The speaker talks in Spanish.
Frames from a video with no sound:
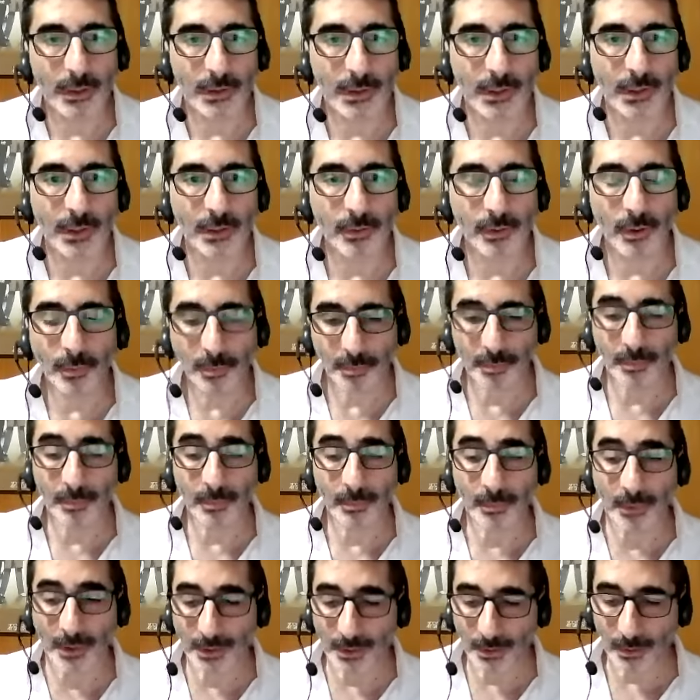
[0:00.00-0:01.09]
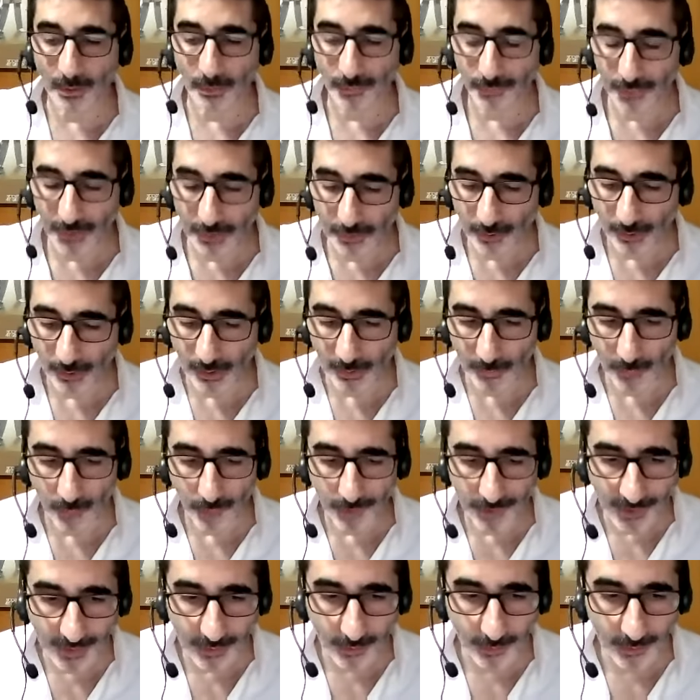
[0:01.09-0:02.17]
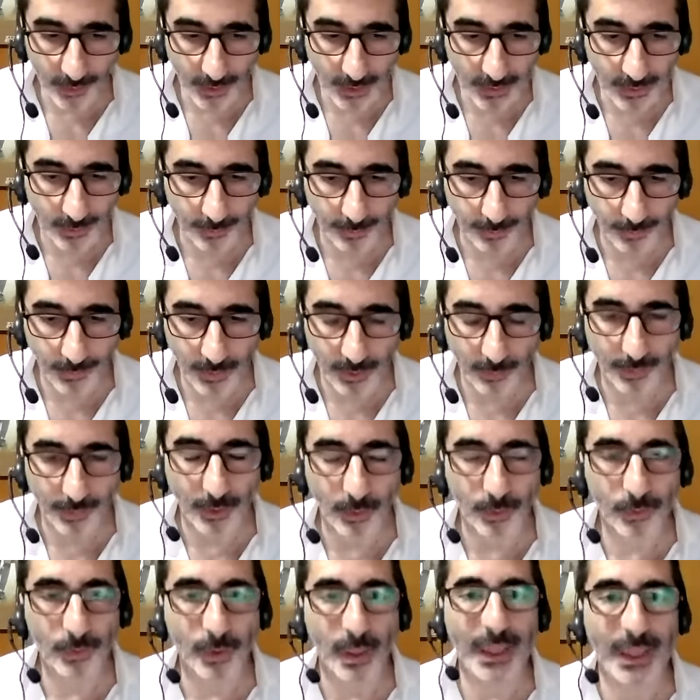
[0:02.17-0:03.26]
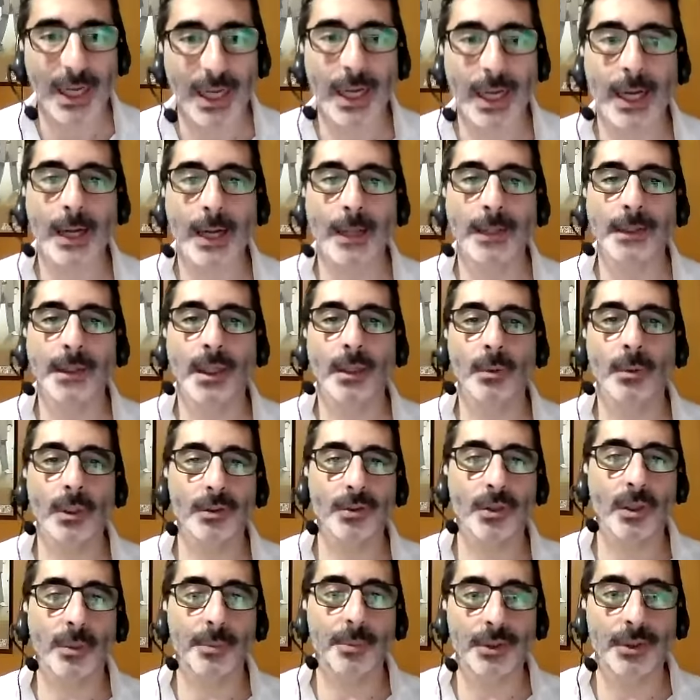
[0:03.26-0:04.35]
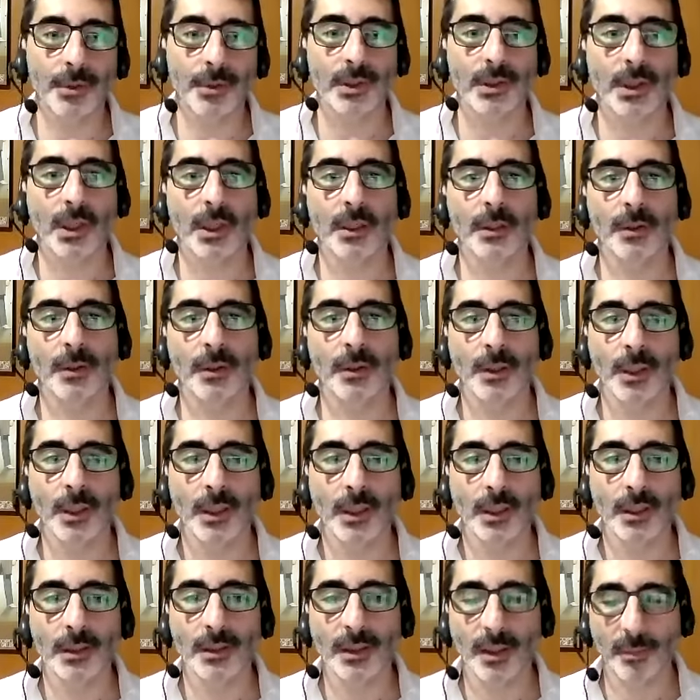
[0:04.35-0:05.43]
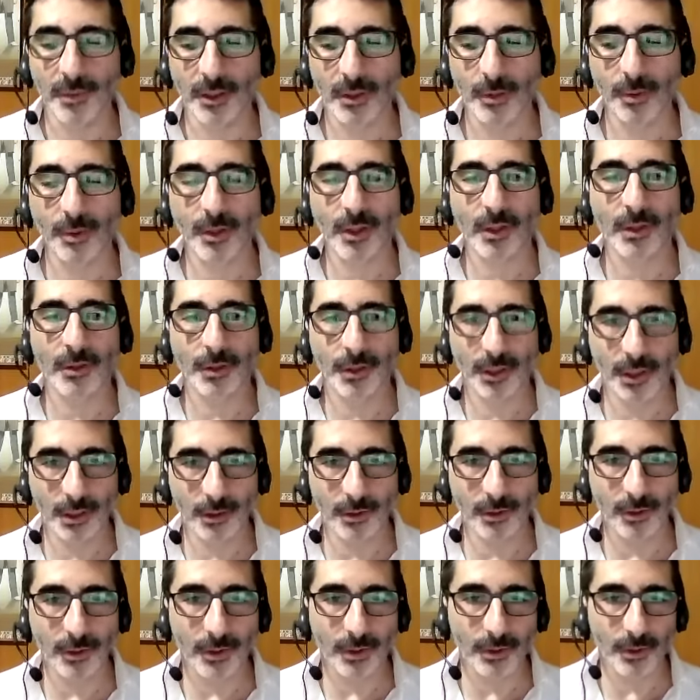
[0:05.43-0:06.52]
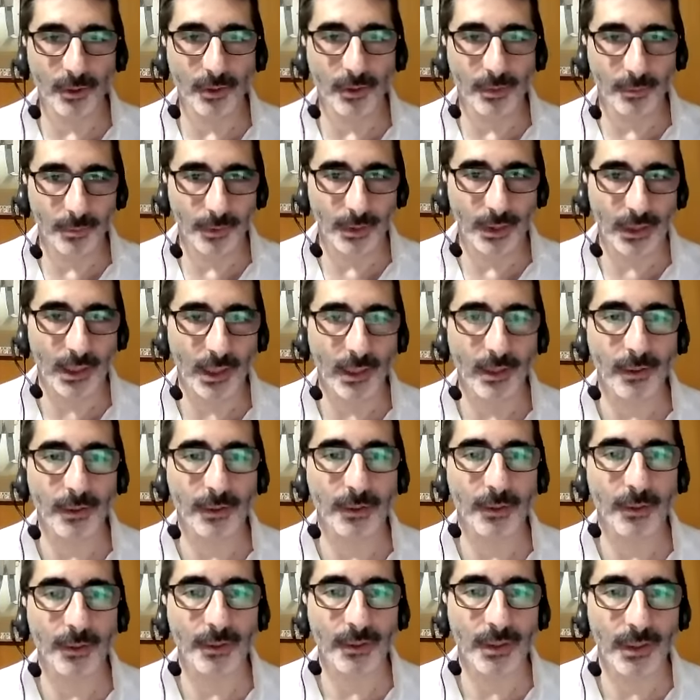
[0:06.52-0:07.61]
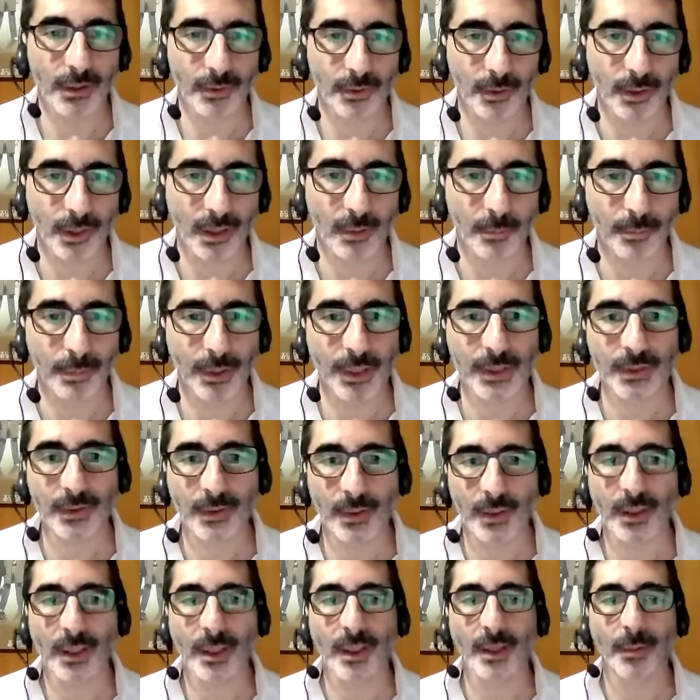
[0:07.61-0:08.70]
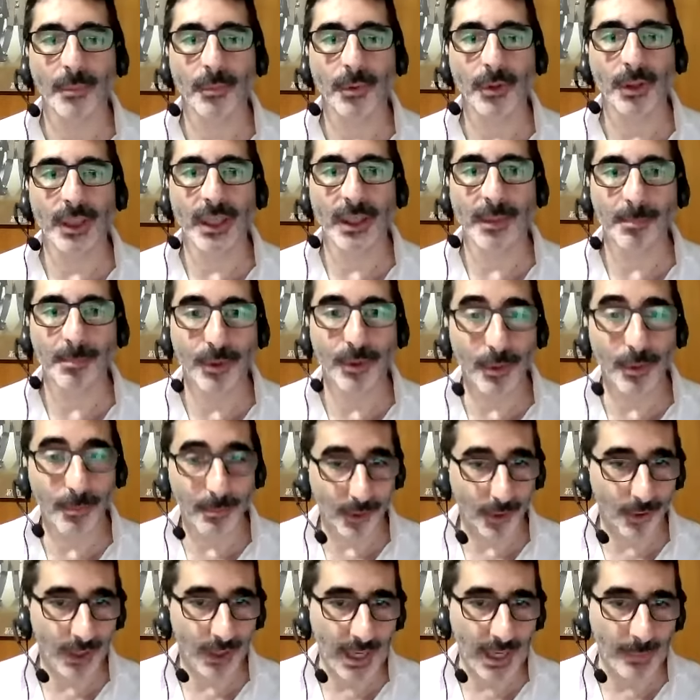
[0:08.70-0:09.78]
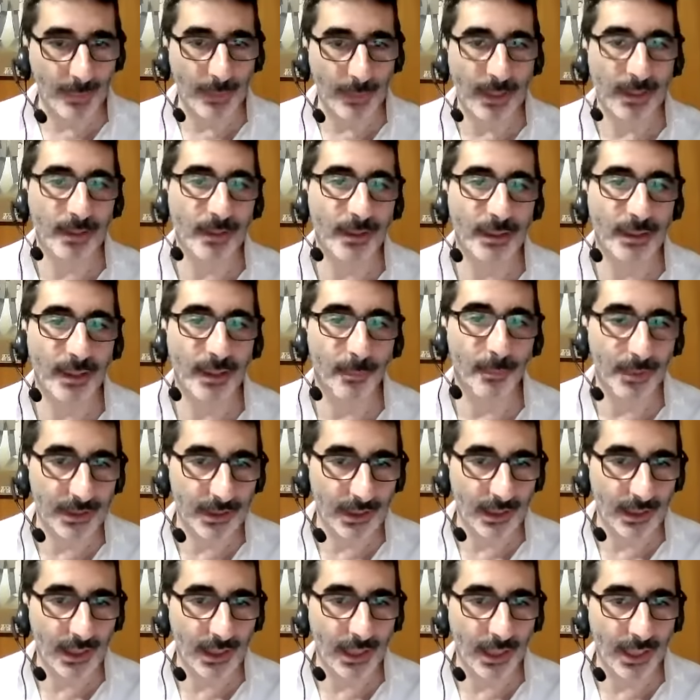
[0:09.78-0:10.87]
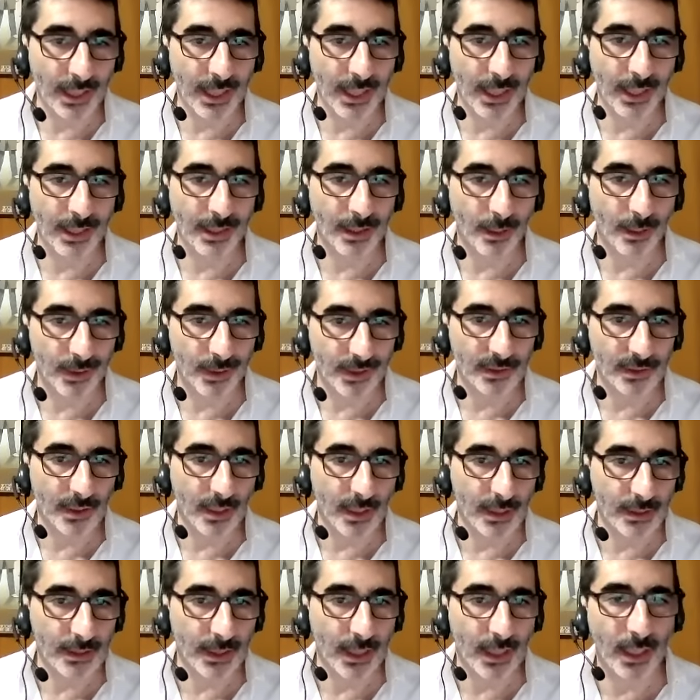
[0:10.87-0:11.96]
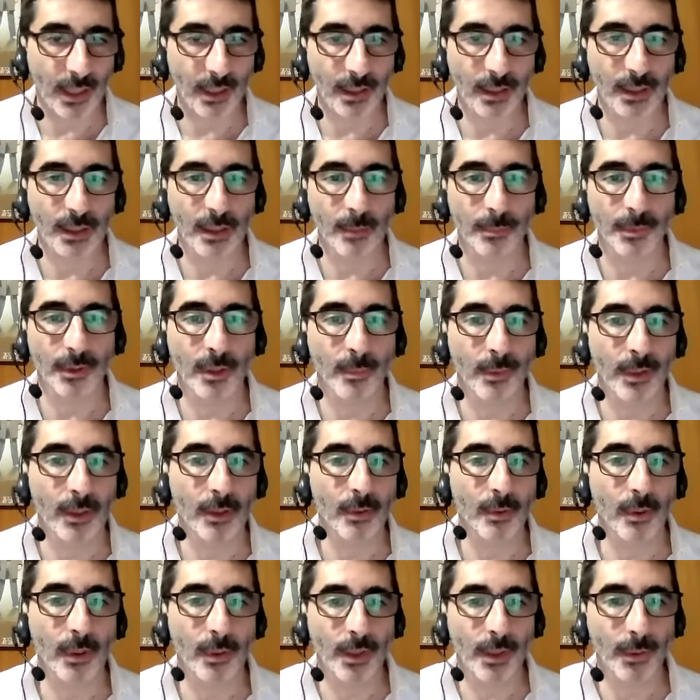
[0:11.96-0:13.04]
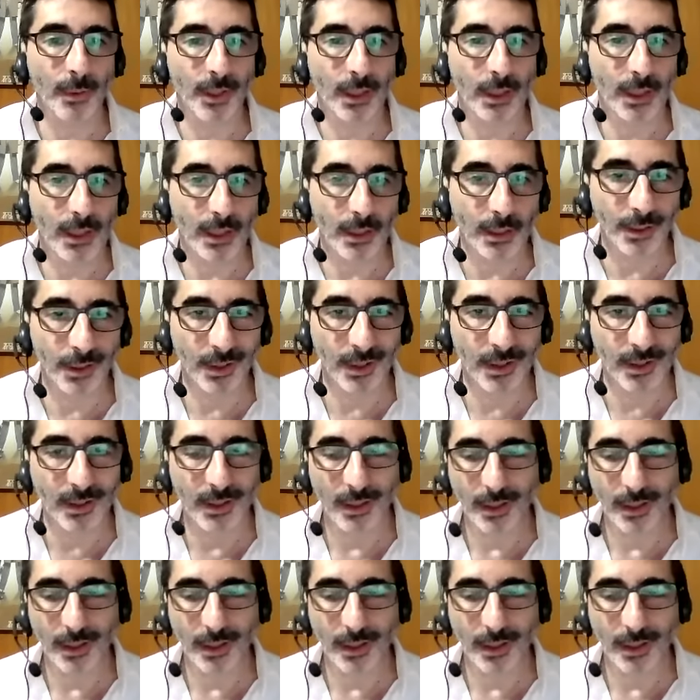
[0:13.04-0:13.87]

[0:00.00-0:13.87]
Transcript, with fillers: sí. Yo eh, confieso que muchas cosas que, que, pregunto acá y algún razonamiento que traigo, también lo voy recogiendo de esos comunicados, ¿no? De eso que después, porque es post programa y empiezan a caer y a veces en la tarde y el programa lo vuelven a ver en las redes